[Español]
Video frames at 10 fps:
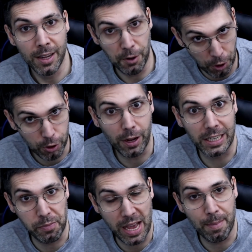no
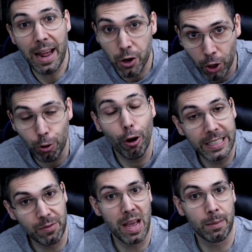toques mi alma, no
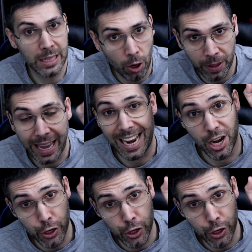toques mi alma, te lo dije,